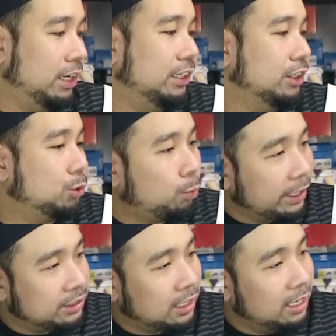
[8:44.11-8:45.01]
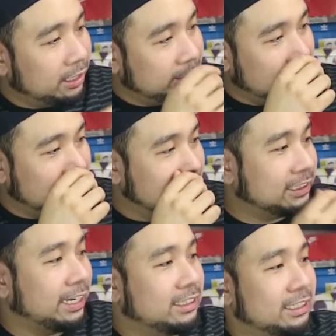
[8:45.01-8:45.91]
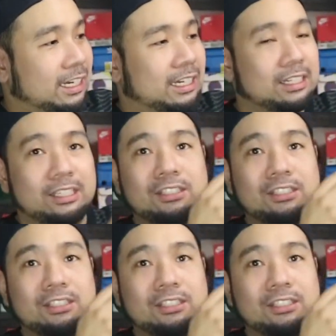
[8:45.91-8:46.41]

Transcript: And it's white, saka ang ganda ng design niya.